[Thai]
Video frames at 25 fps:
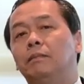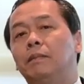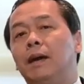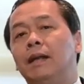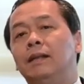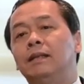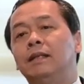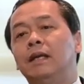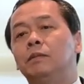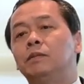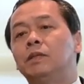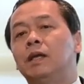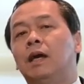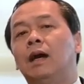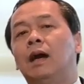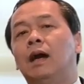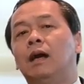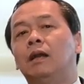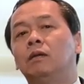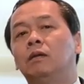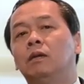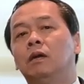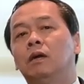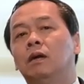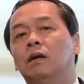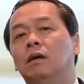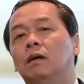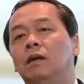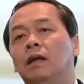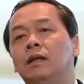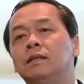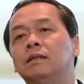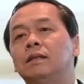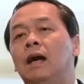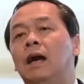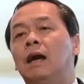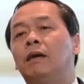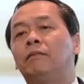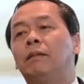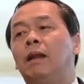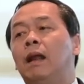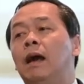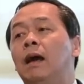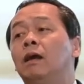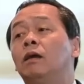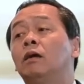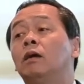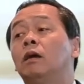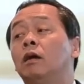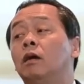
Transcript: บาดเจ็บสาหัสนี่ก็รักษาแผลย